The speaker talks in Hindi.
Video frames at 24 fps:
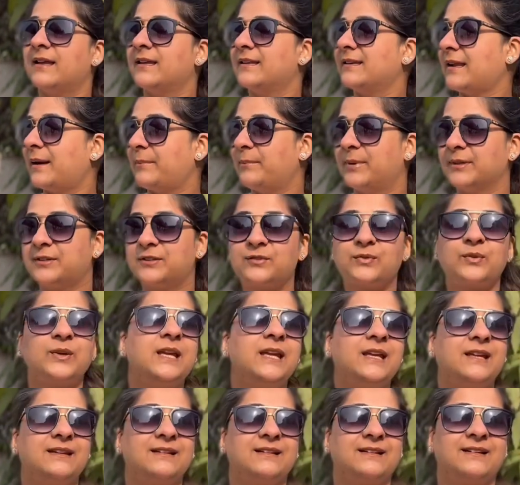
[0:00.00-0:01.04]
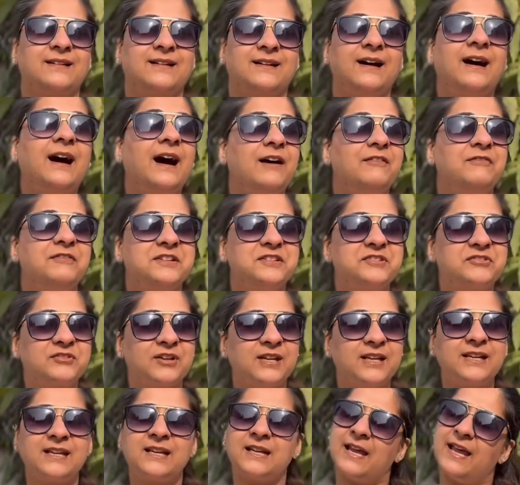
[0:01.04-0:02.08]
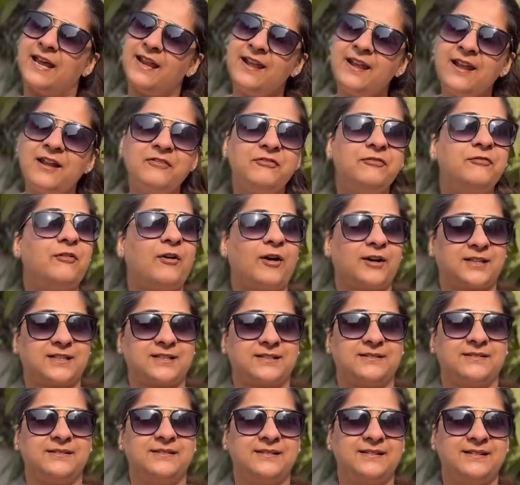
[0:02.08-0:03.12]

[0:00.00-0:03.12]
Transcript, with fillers: नंबर थ्री आई विल ड्रिंक इनफ वाटर